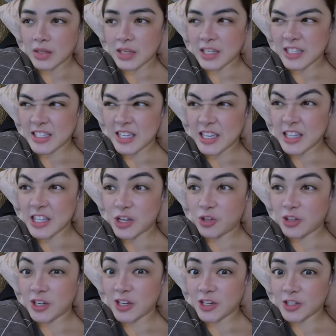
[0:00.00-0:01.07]
kasi hindi ko
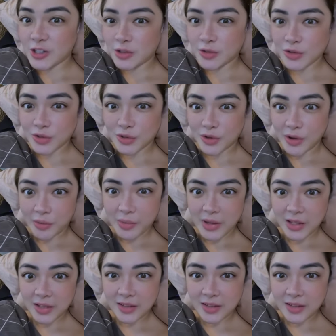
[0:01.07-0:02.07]
talaga siya gustong gawin.